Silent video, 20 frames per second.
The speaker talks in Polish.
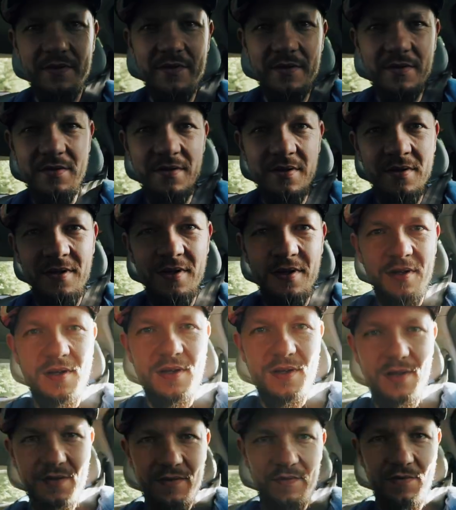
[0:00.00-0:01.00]
No?
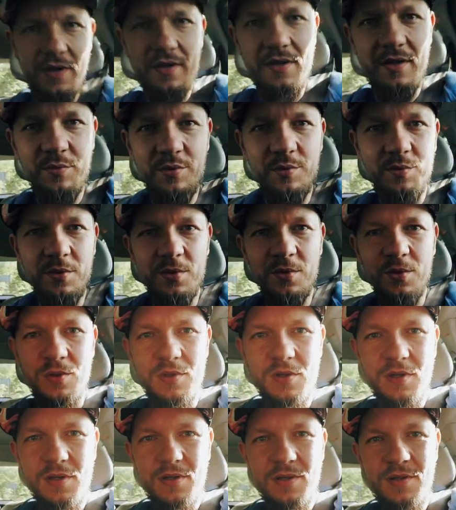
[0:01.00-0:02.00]
Fajnie by było,
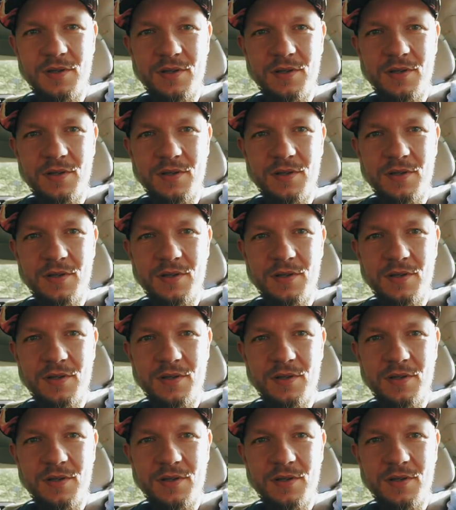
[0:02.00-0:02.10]
nie?